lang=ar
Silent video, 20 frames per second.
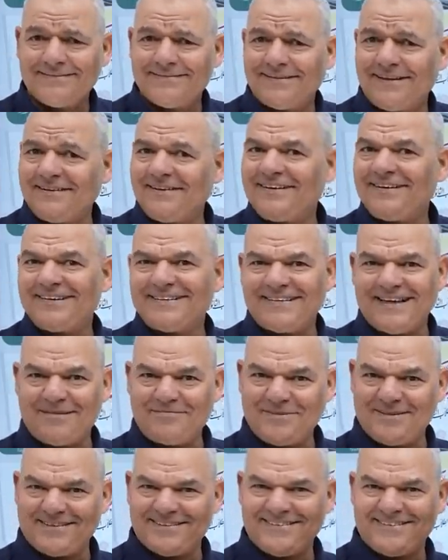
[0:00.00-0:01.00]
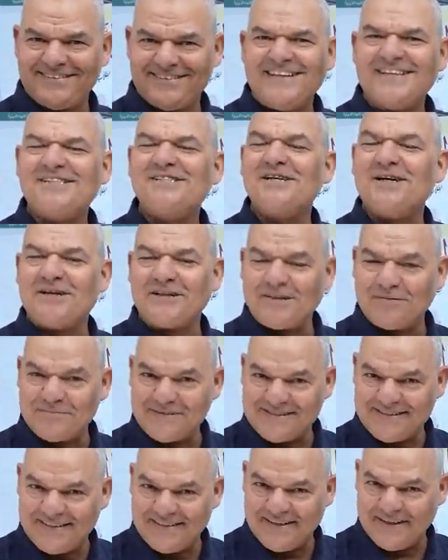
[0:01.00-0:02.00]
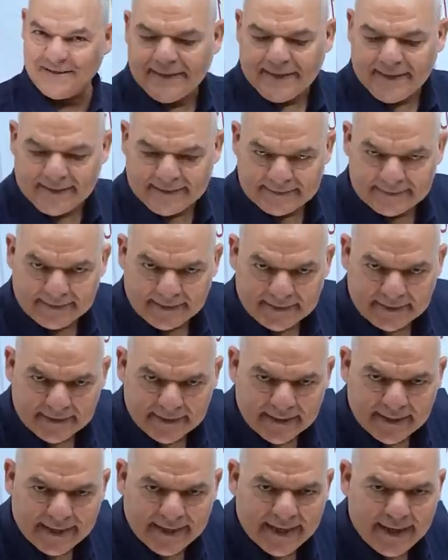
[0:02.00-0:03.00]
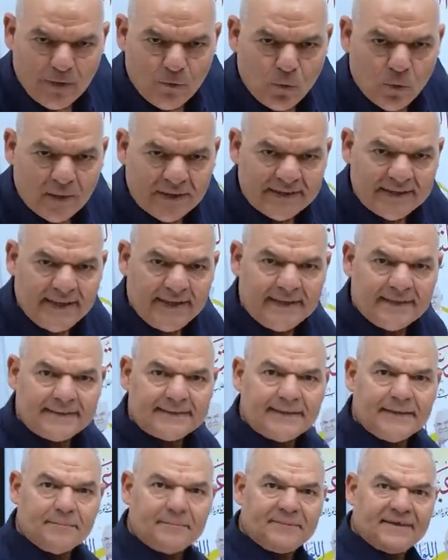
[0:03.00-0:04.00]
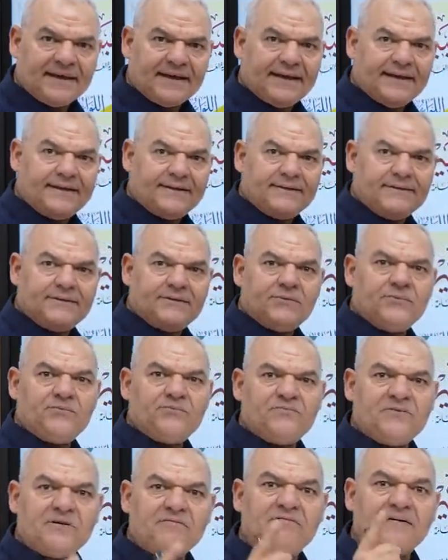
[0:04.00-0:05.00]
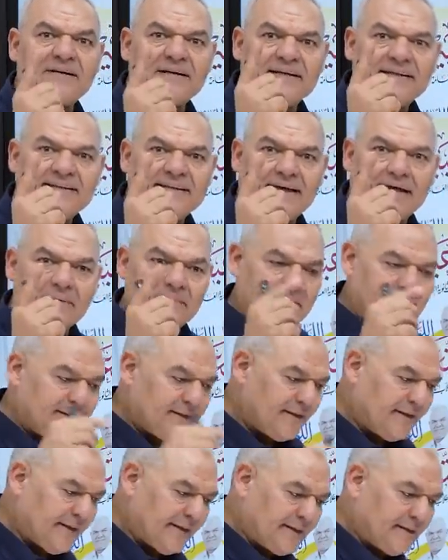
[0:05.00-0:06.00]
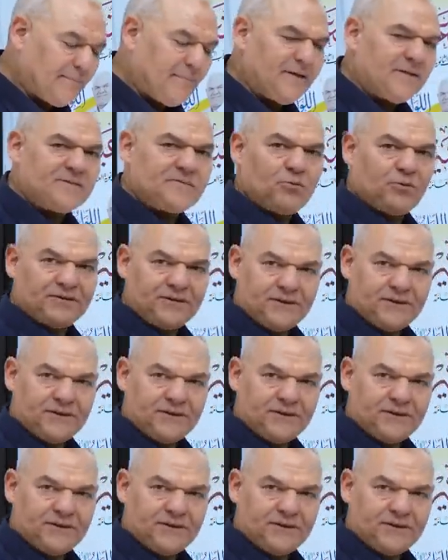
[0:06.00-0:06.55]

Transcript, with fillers: طلعنا التعبير ان شاء الله باذن الله حضرتك اول ليله امتحان في فرع التعبير هتبقى الاسبوع